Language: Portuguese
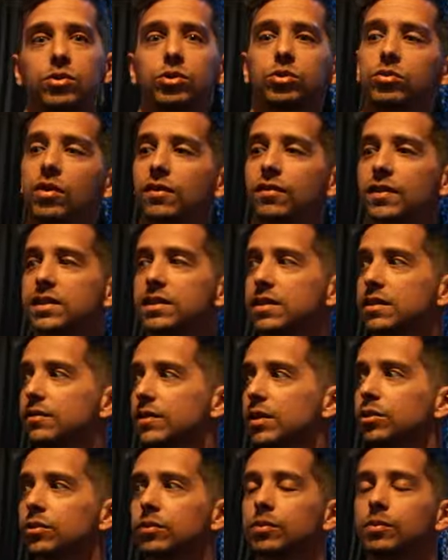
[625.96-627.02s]
continuar a fazer
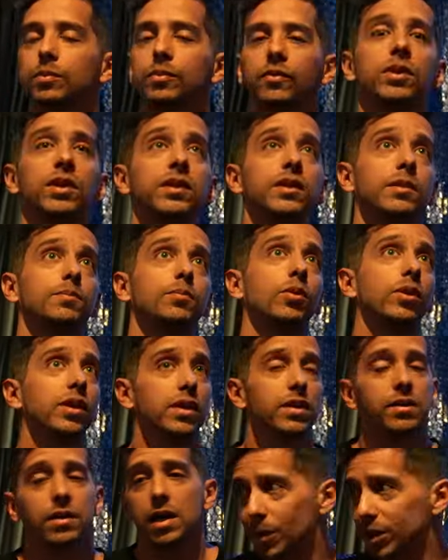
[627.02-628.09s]
evento por aqui, porque
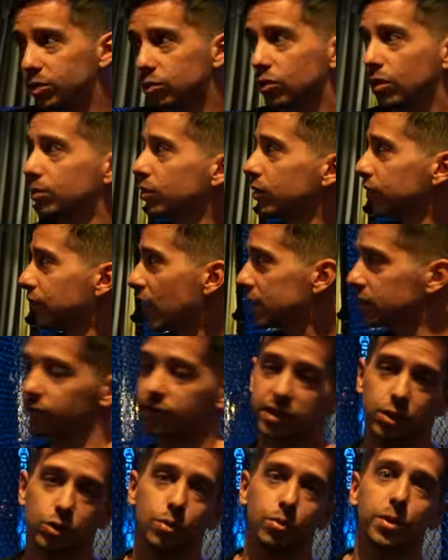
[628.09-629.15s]
é uma estrutura muito fácil.
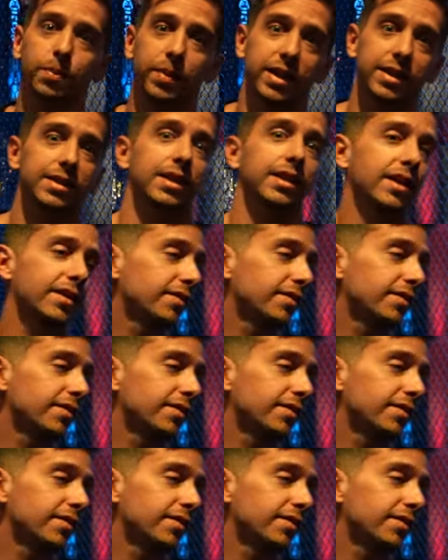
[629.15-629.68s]
Você, como empresa, você